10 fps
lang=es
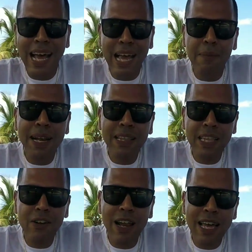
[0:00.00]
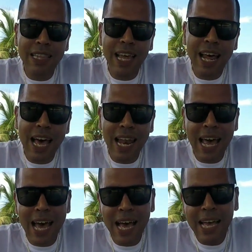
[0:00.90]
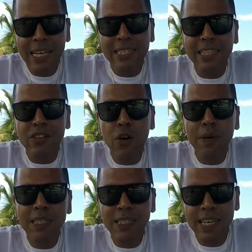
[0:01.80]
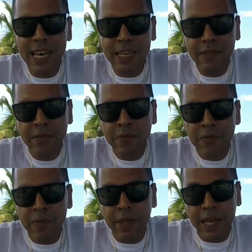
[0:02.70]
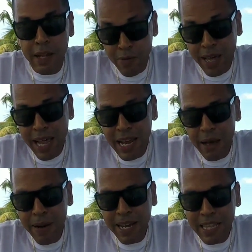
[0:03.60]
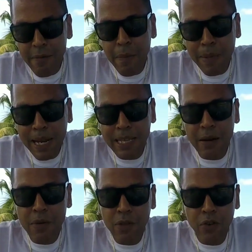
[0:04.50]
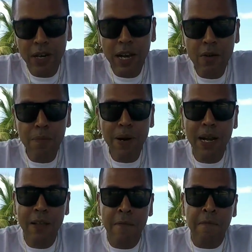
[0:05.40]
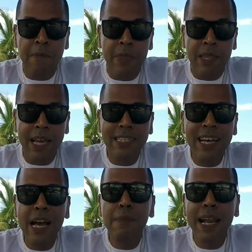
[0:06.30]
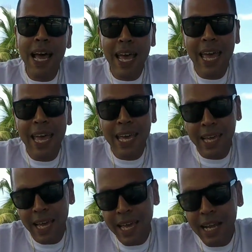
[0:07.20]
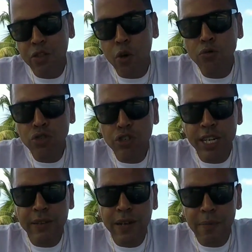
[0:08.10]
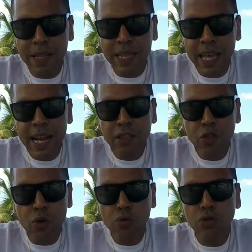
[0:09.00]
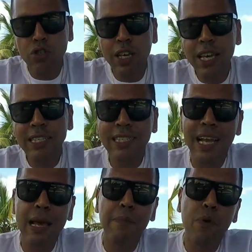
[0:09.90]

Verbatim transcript: la cámara anterior a esta, la, la 5100, que en una de las cámaras que estaba en mi lista cuando yo quería comprar. Esa cámara era touchscreen, la pantalla era touch y se le